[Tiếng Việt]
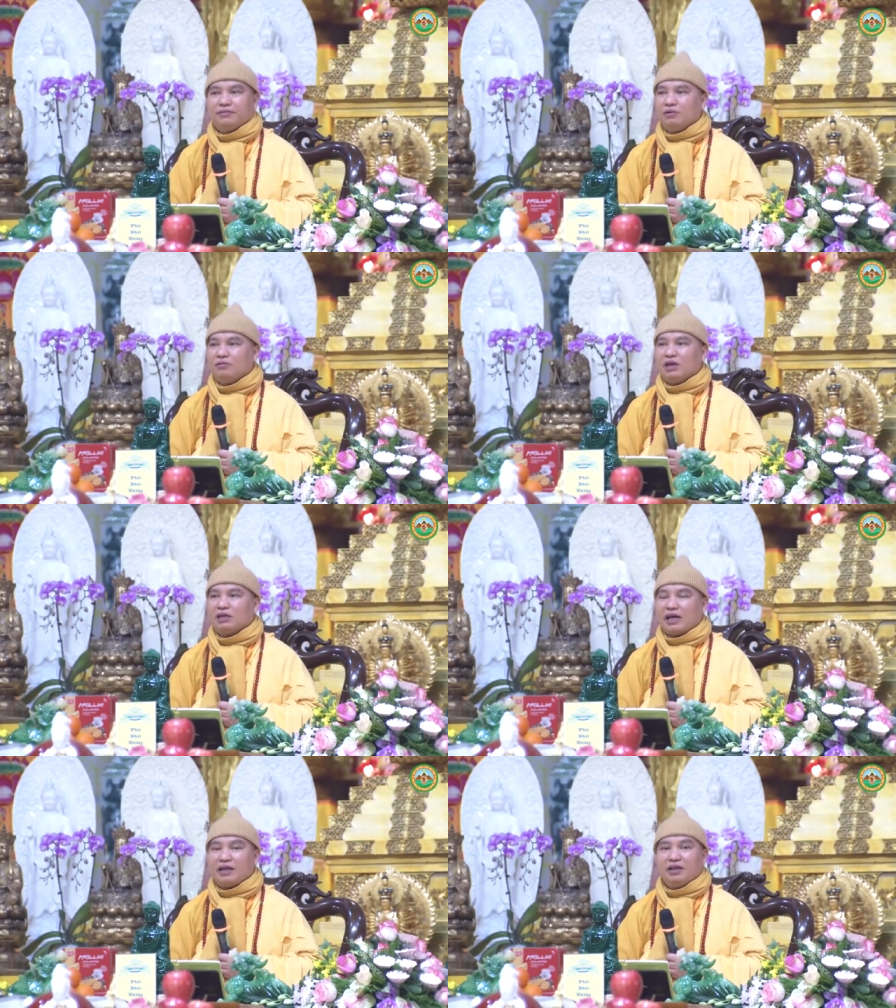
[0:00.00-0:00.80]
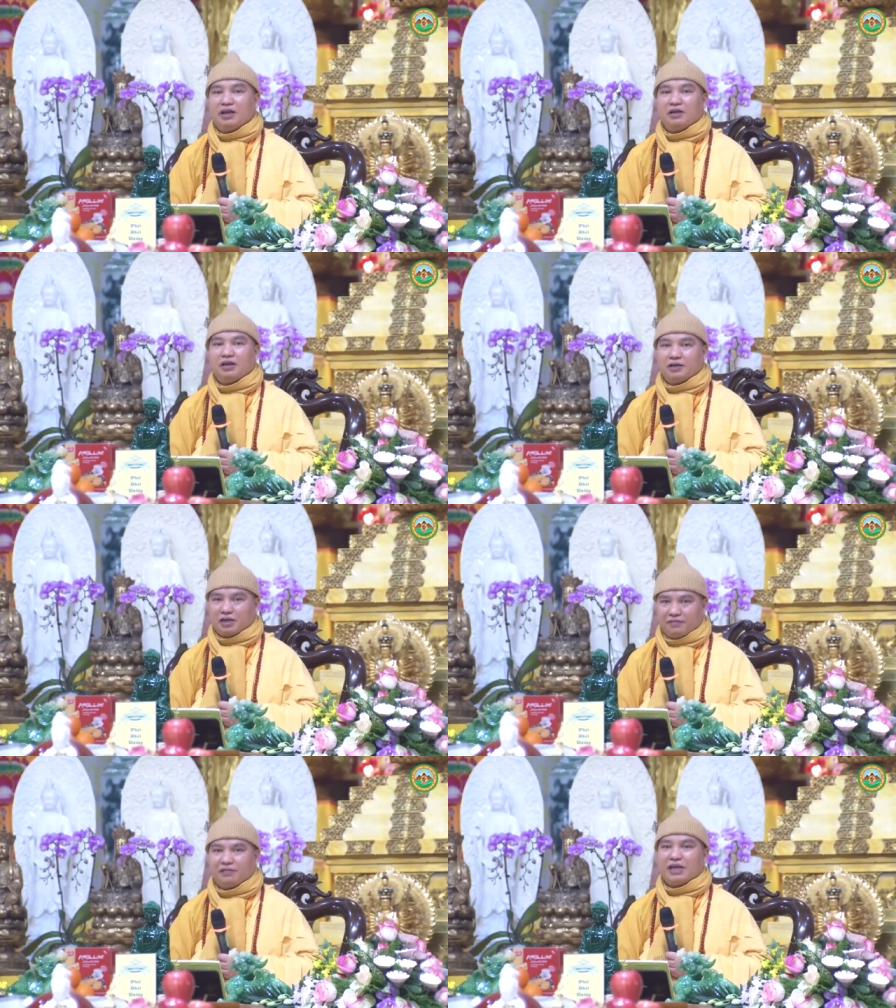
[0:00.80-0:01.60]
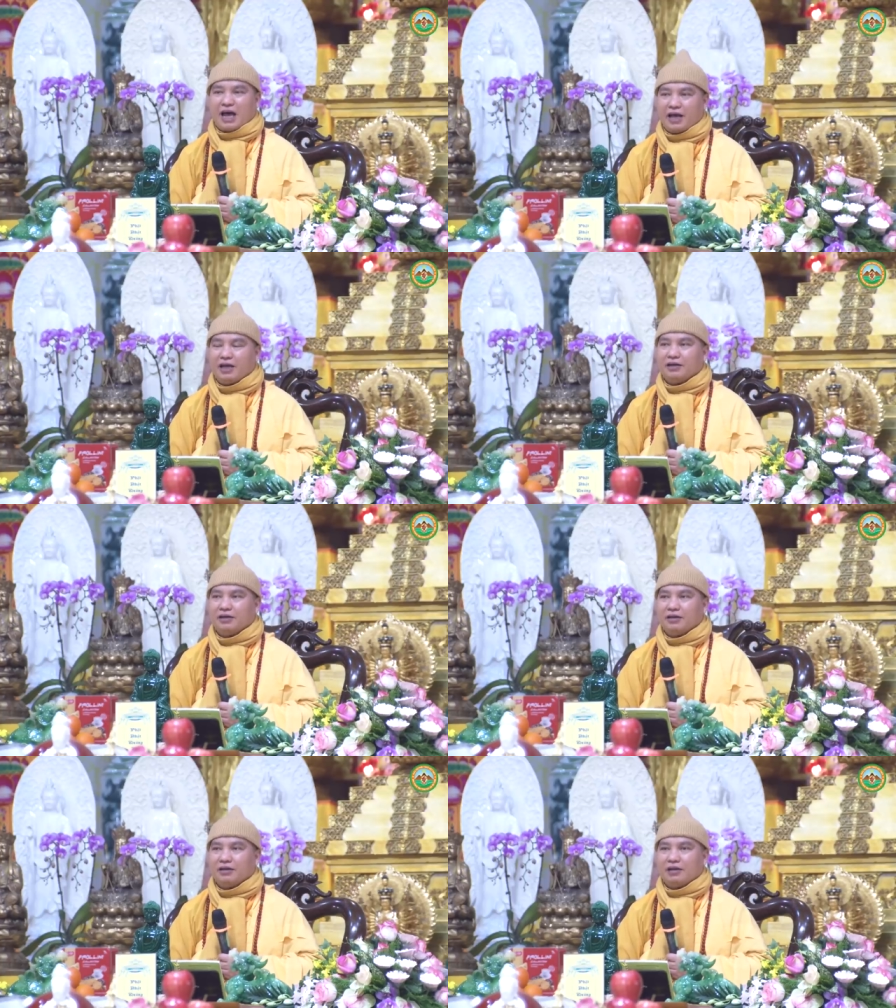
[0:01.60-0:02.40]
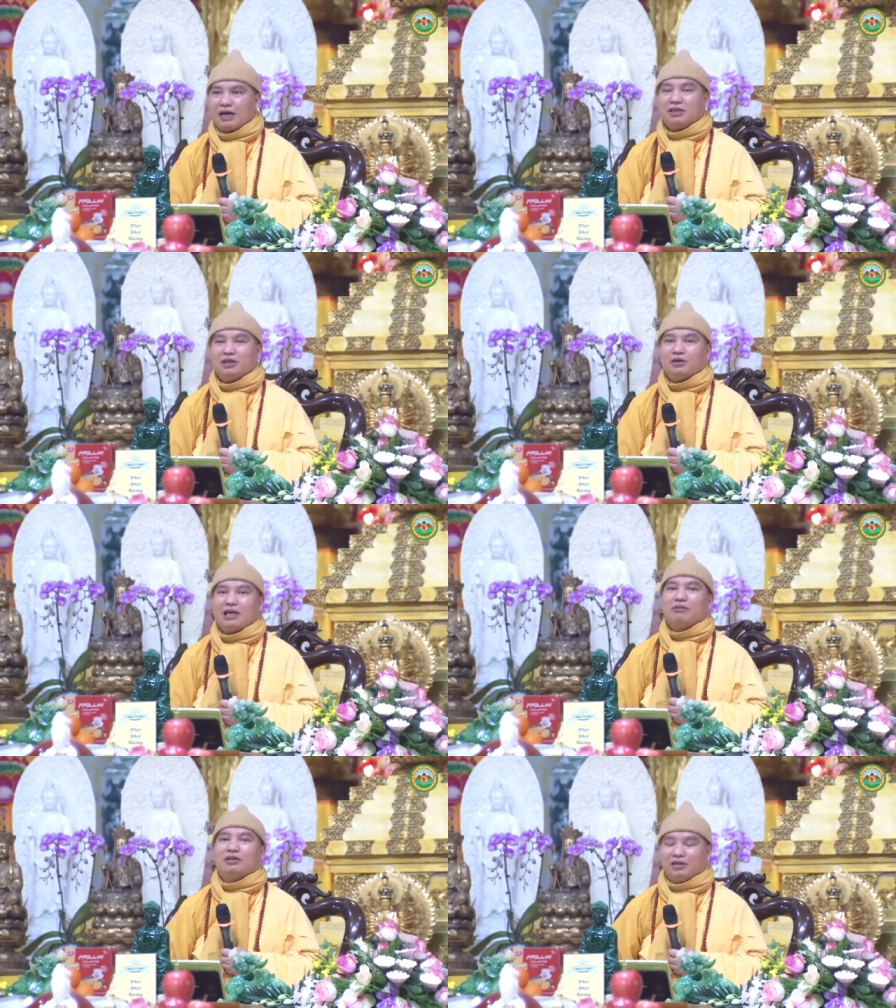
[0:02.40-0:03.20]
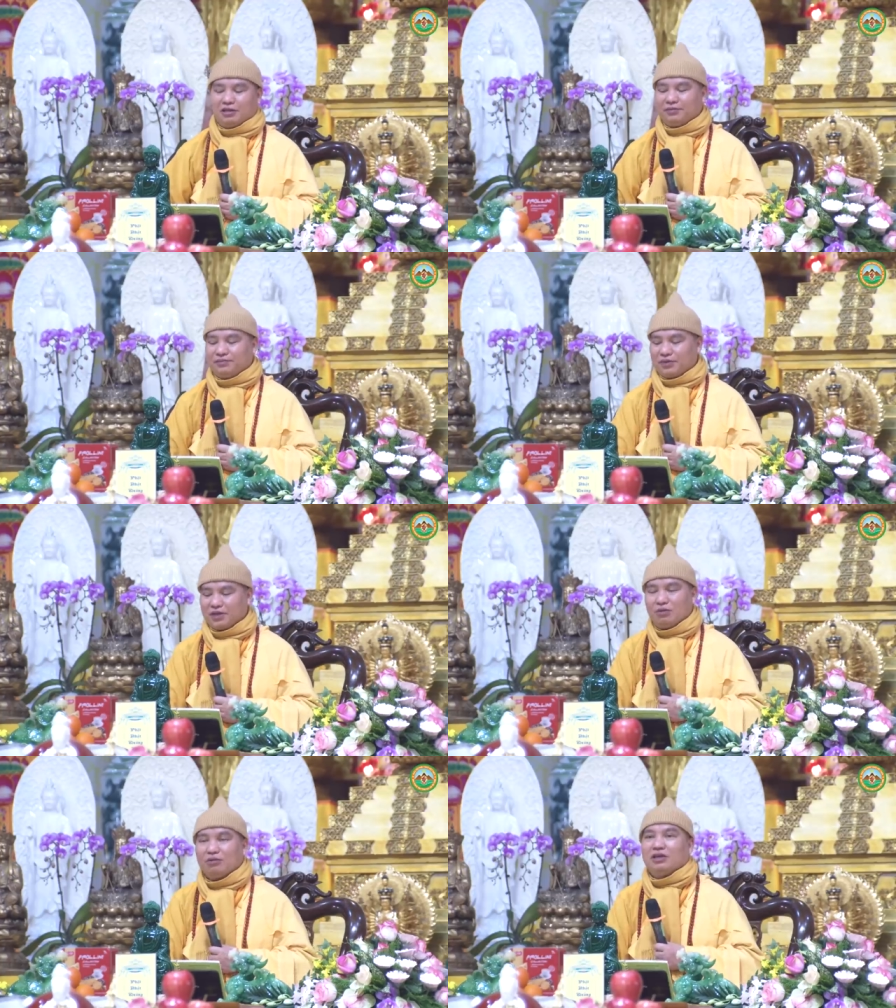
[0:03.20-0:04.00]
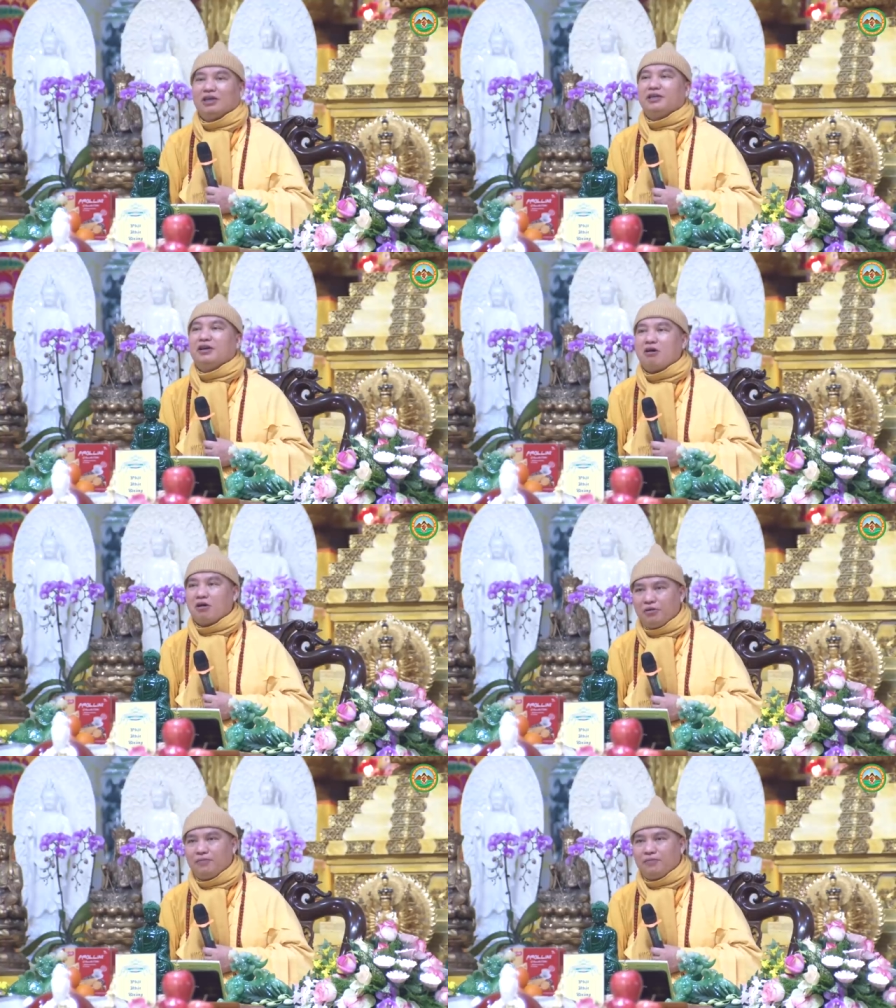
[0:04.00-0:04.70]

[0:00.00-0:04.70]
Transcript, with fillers: một bậc thánh nhân rất vĩ đại à xin lỗi lão tử khổng tử là nho